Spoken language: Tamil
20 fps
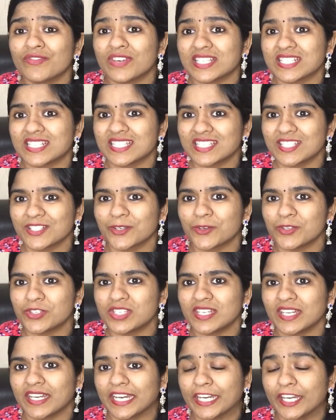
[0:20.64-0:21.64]
ஃபஸ்ட்டு
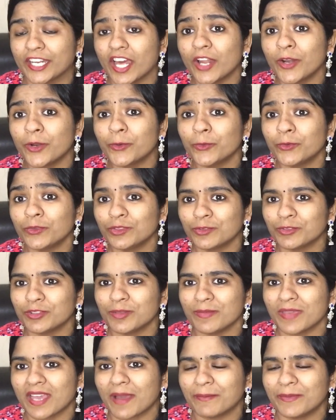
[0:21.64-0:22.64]
கொஸ்டின் என்னென்னா நுண்
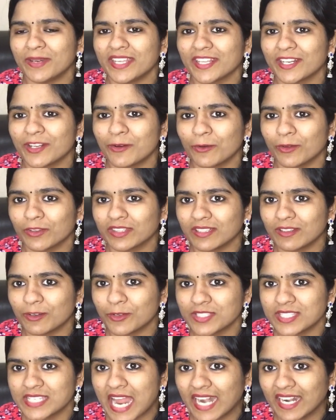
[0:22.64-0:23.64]
துதுமி அப்படிங்கிற ஒருத்த
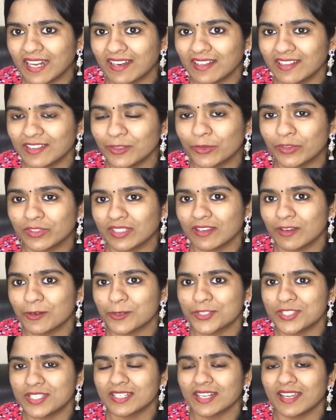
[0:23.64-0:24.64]
ஒரு சேனல்லேருந்து
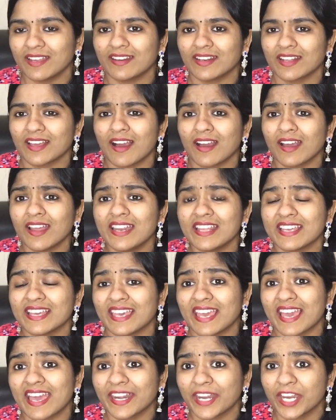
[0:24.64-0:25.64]
ஒருத்தங்க கொஸ்டின் கேட்டிருக்காங்க
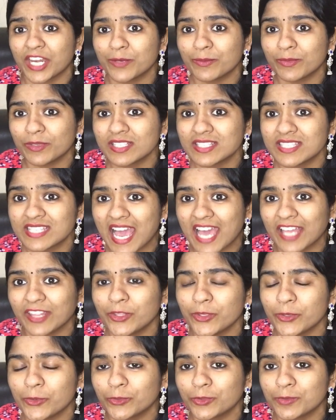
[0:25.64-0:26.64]
நீங்கள் ஏன் ரெண்டு பேரும்
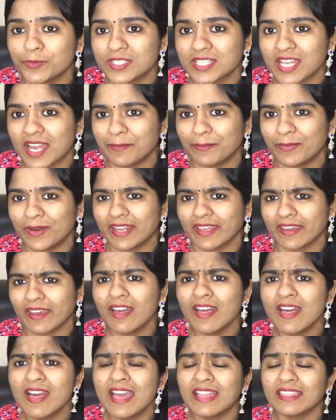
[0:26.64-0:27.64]
சேர்ந்து யூடியூப் ஸ்டார்ட்
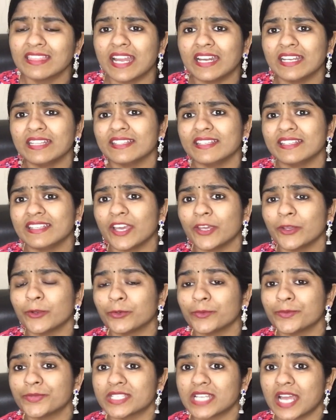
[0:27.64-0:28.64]
பண்ணிங்க தனித்தனியாக
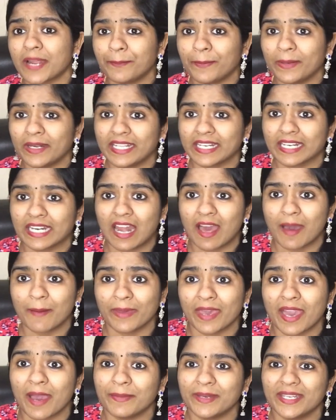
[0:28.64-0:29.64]
யூடியூப் ஸ்டார்ட்
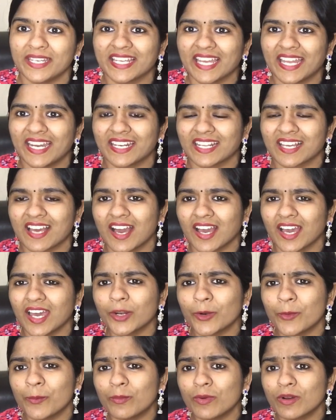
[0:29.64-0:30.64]
பண்ணியிருக்கலாமே அப்படின்னு கேட்டிருக்காங்க
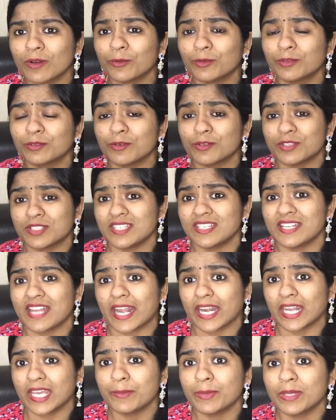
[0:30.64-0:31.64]
ரொம்ப குட் கொஸ்டின்
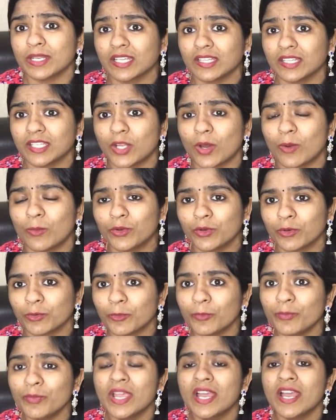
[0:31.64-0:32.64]
நிறைய பேருக்கு இந்த டவுட்
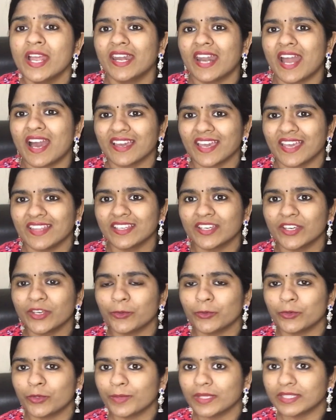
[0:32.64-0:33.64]
இருக்கும் நாங்கள்
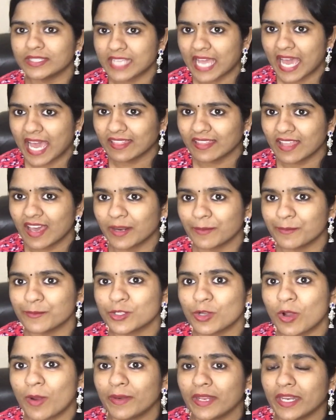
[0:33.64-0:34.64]
எதுக்கு யூடியூப்பை சேர்ந்து
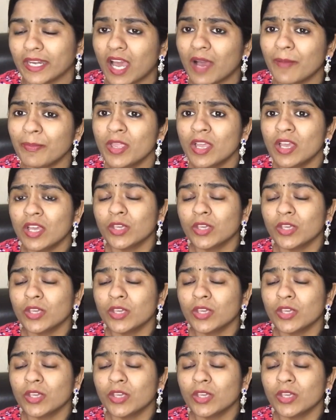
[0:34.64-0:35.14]
ஆரம்பித்தோம் அப்படின்னா